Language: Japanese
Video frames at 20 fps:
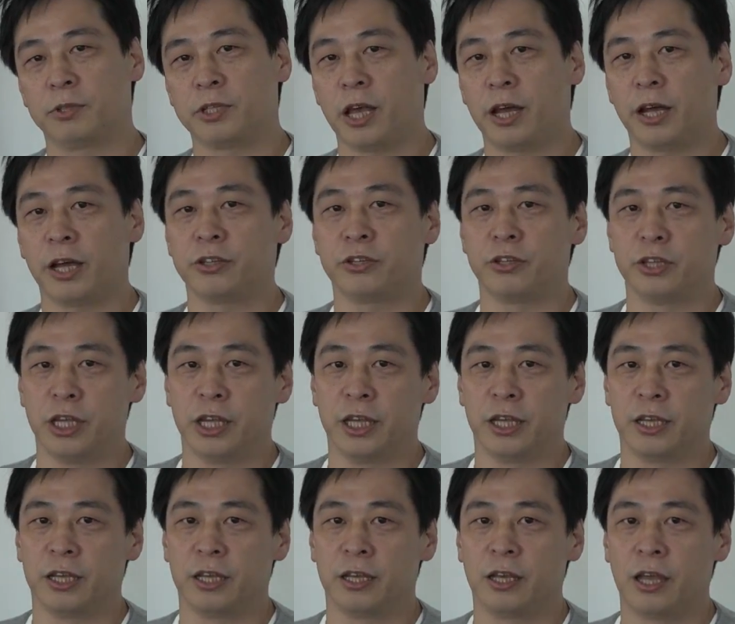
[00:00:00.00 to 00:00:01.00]
3月
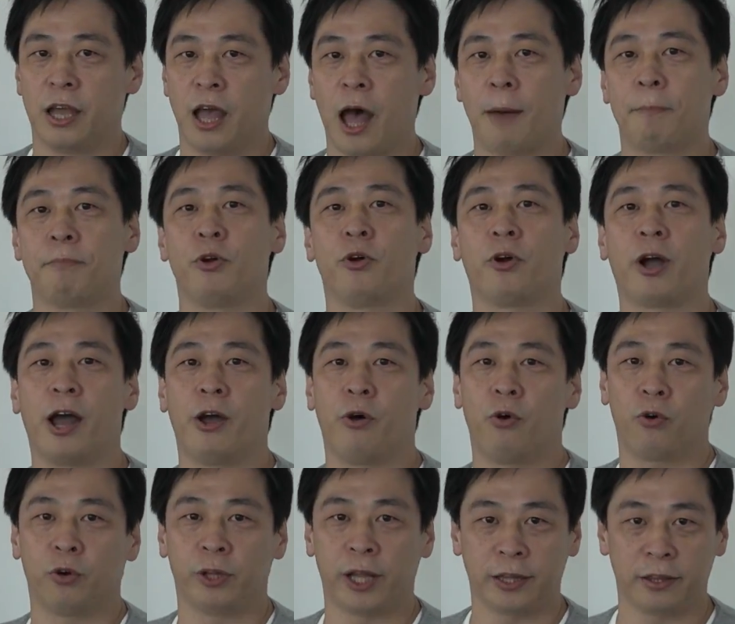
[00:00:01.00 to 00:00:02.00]
に発表会
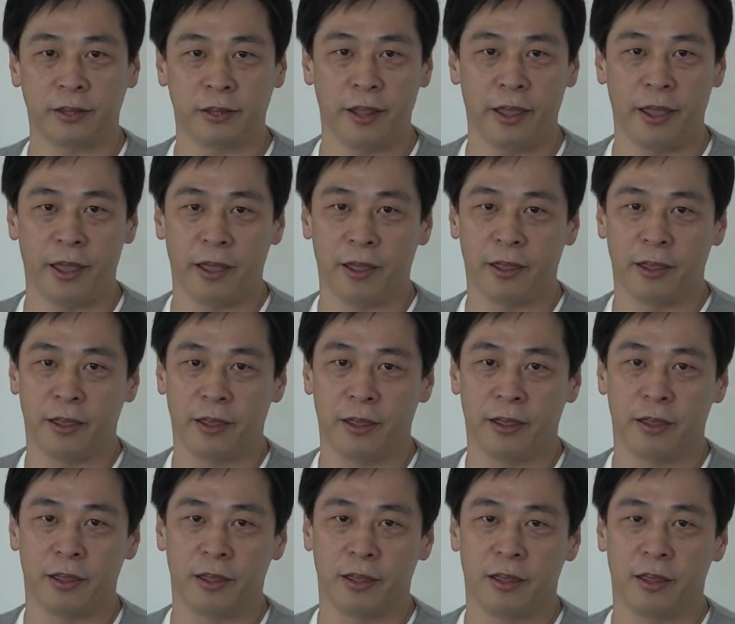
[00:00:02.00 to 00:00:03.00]
を行って
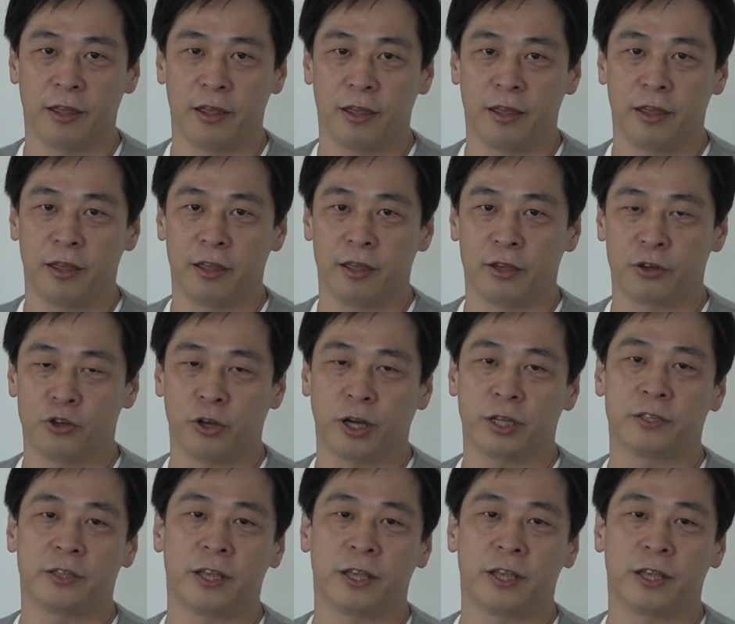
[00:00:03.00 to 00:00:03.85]
9